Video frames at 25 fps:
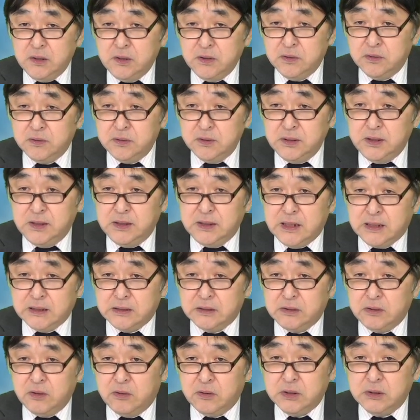いうふうになっ
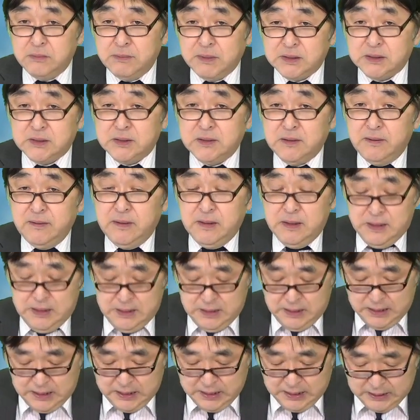ております。
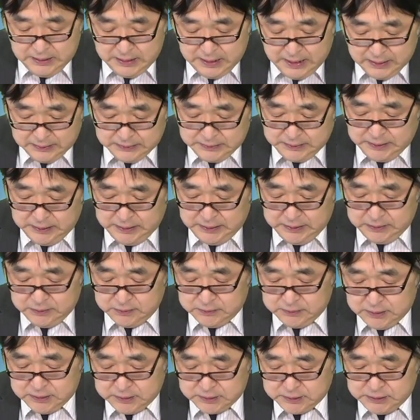えー、
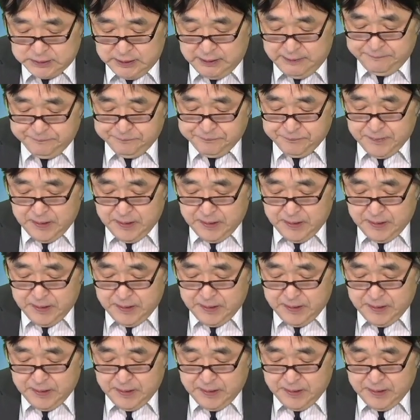ラキールですね、